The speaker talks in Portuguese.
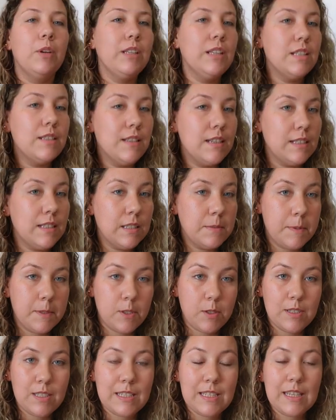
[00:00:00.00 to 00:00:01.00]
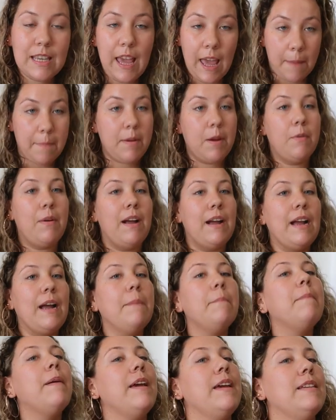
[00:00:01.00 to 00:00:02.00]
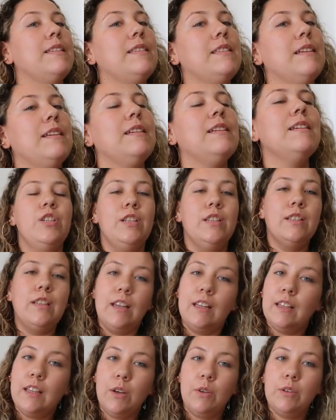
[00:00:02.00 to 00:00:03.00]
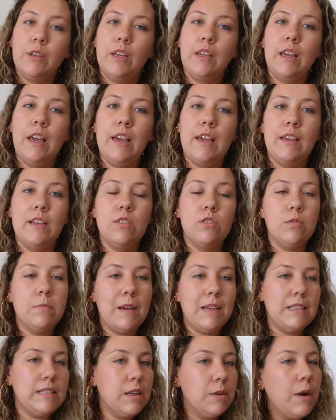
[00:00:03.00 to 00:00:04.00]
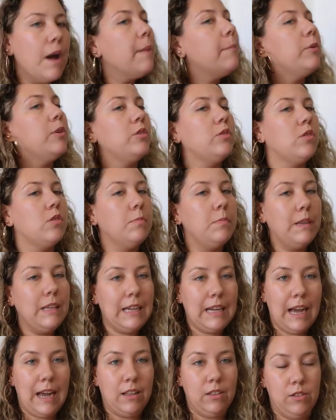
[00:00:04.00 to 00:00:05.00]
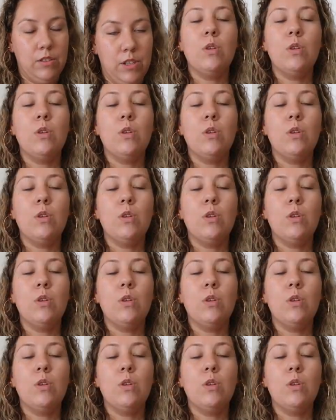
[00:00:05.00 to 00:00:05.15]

muitas vezes as pessoas quebram a cabeça de entender o que, que é isso, mas não é muito complicado.